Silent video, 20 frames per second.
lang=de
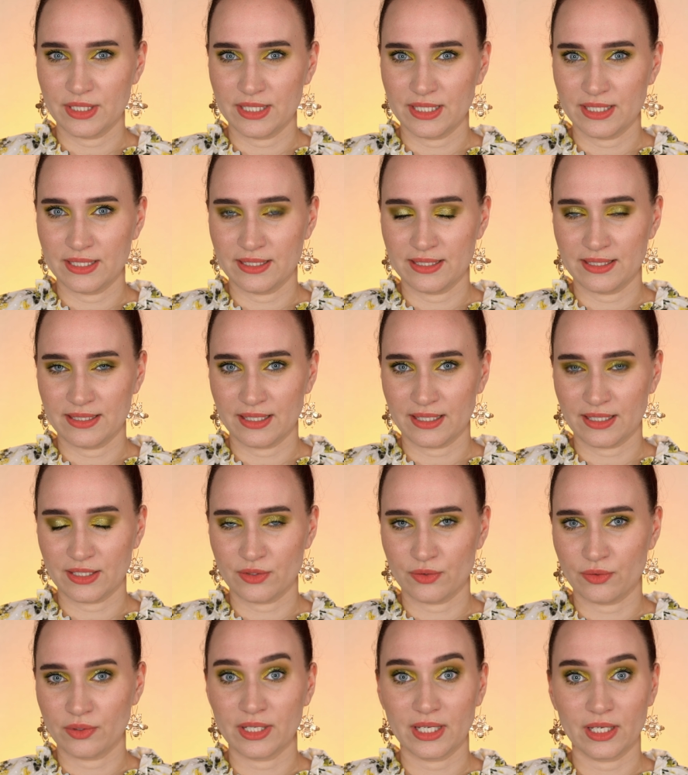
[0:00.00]
die in diese
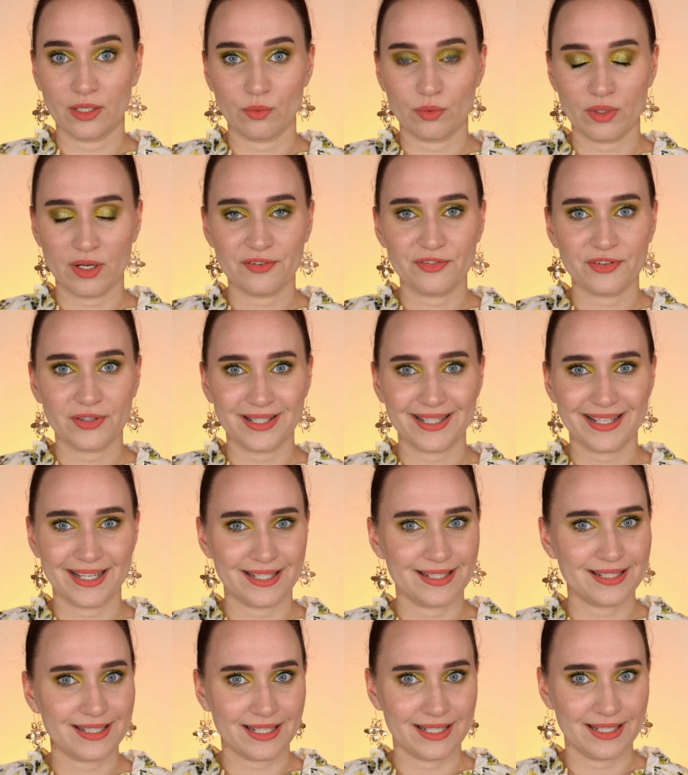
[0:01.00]
Richtung gehen oder von
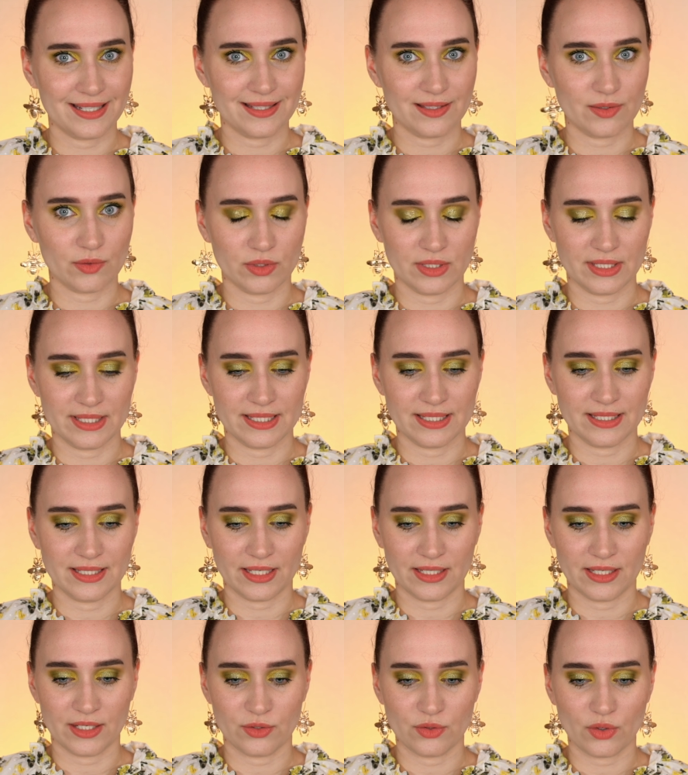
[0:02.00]
Catrice und die sind
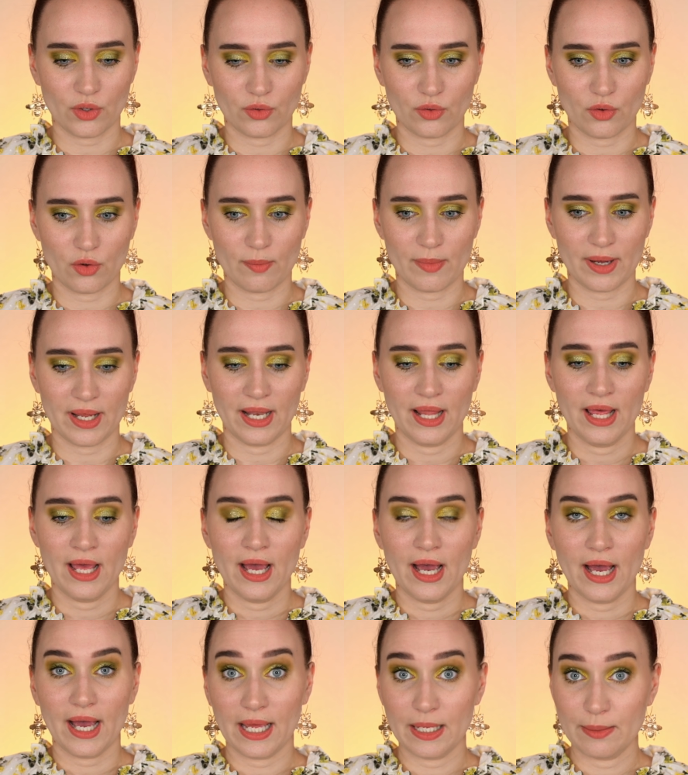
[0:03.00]
dann ja doch nochmal
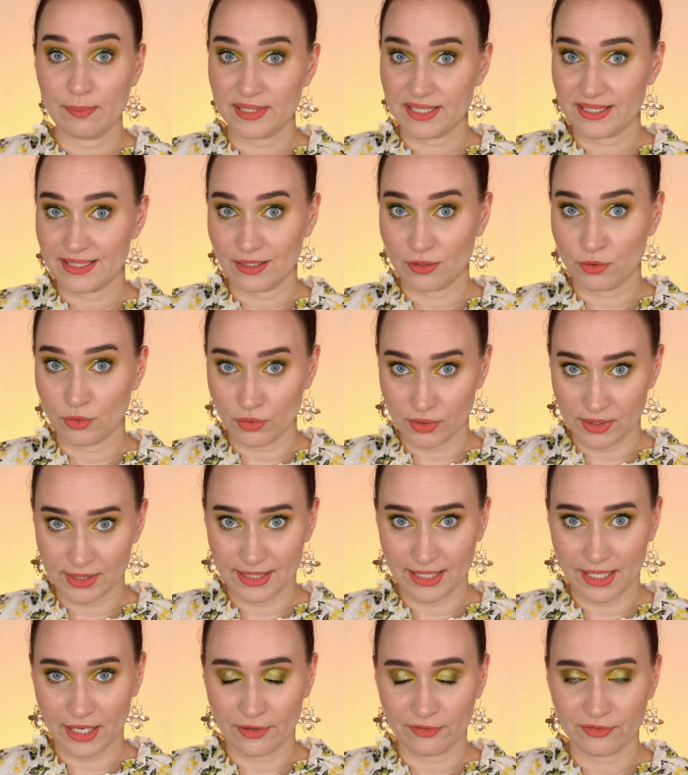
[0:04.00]
ein bisschen
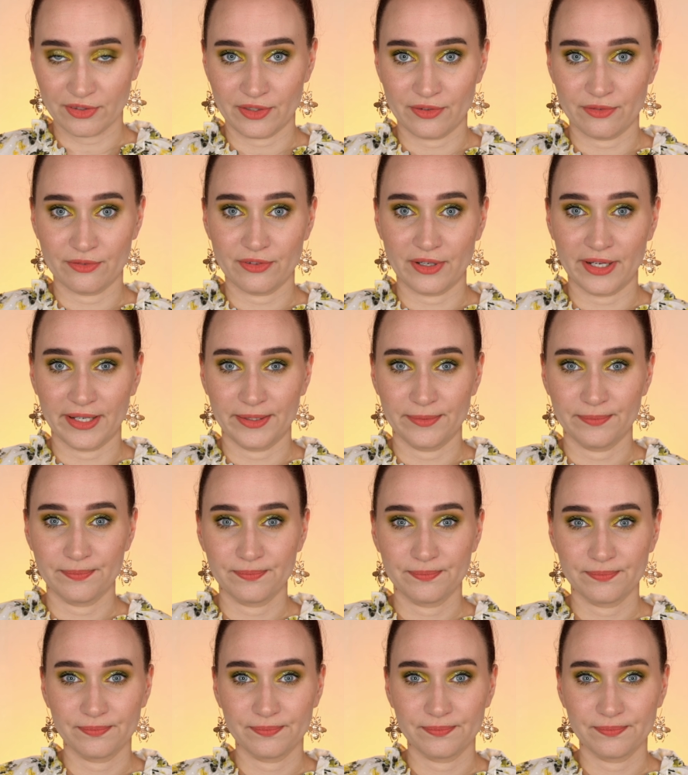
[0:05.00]
günstiger auf jeden Fall.